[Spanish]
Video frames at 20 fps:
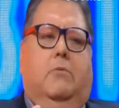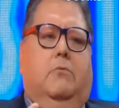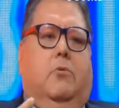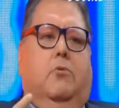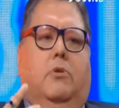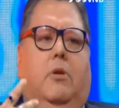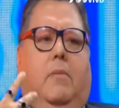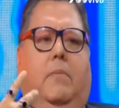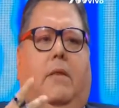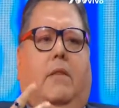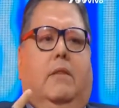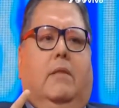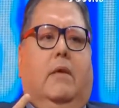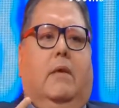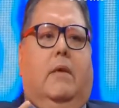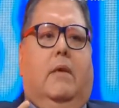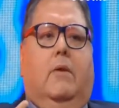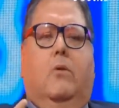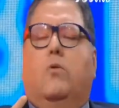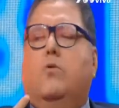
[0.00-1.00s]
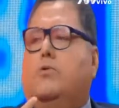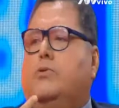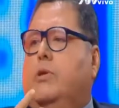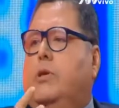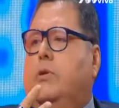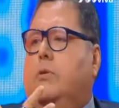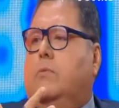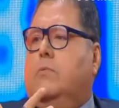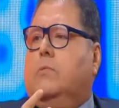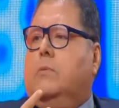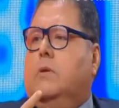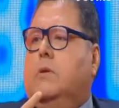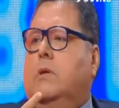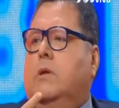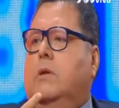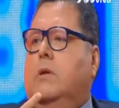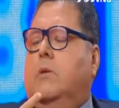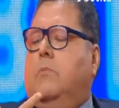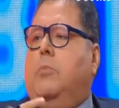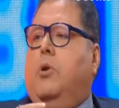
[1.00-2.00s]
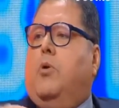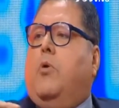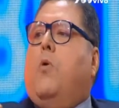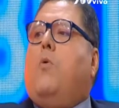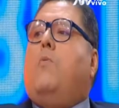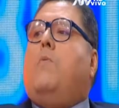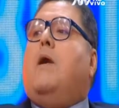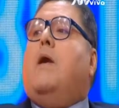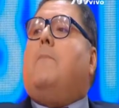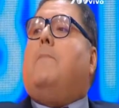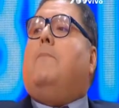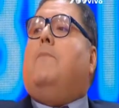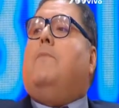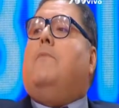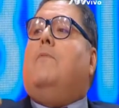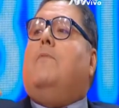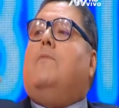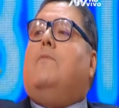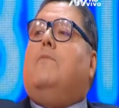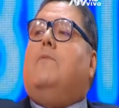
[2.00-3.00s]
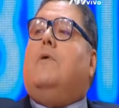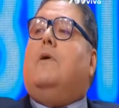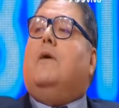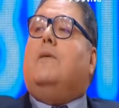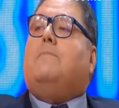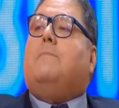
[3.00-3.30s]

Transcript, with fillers: totalmente lúcido pero con un, un